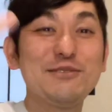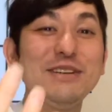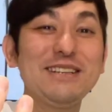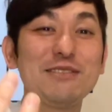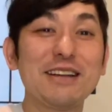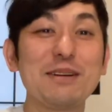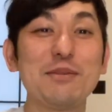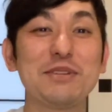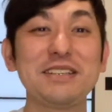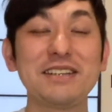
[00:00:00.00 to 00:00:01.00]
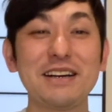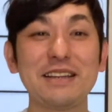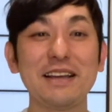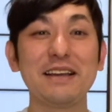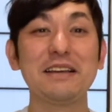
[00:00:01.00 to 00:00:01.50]
グイッと頭をねじられ
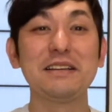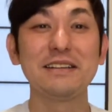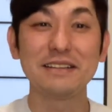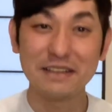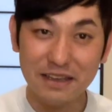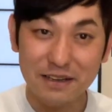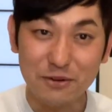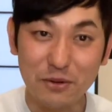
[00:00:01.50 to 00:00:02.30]
てね、